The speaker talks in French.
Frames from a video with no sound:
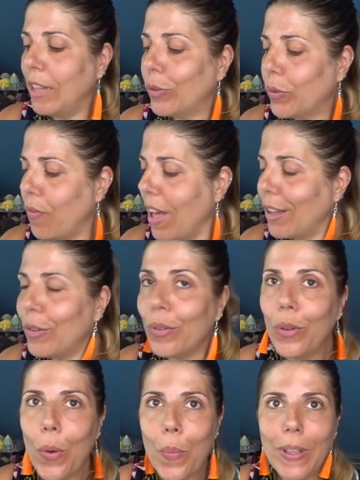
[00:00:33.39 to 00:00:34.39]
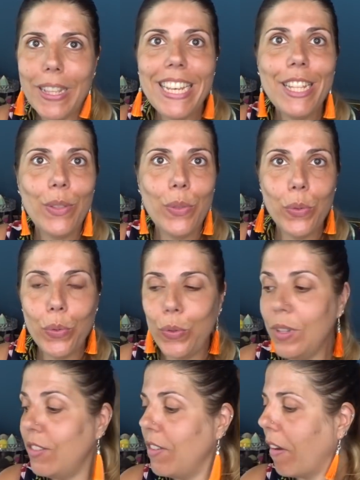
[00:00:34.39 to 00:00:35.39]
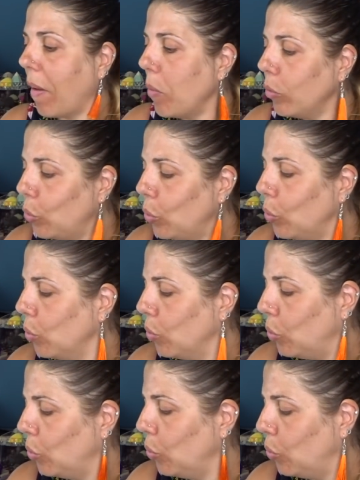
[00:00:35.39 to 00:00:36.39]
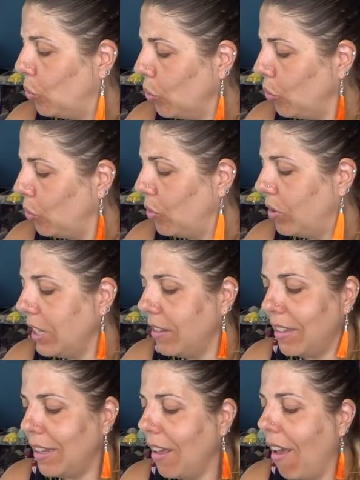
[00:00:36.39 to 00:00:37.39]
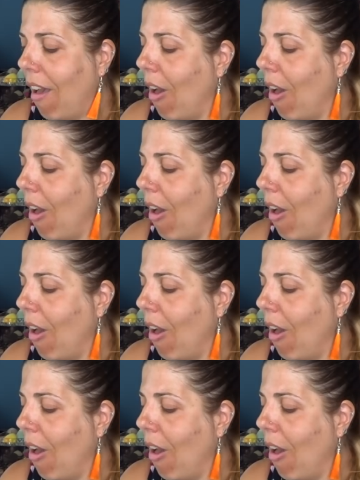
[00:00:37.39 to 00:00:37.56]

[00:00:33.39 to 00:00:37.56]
Donc on va commencer tout de suite, je vais vraiment tout, tout, tout utiliser.